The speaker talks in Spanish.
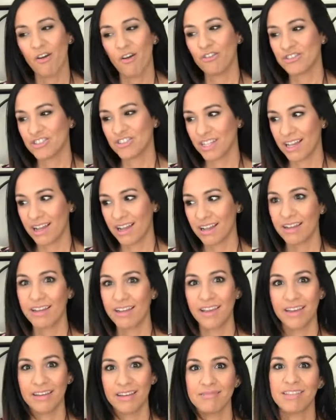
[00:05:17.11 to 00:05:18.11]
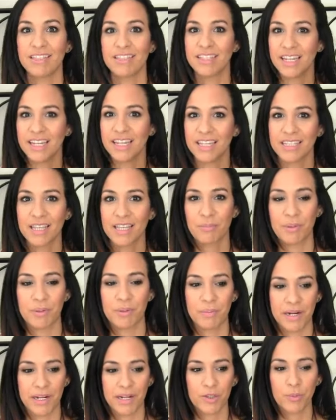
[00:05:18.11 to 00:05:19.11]
o sea que te tienes que estar
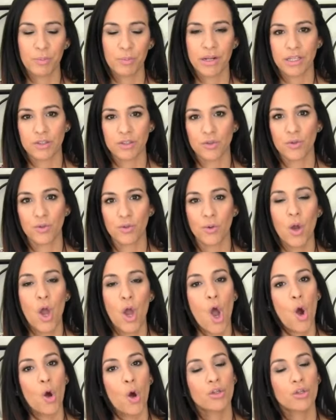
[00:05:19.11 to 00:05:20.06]
preparando para todo.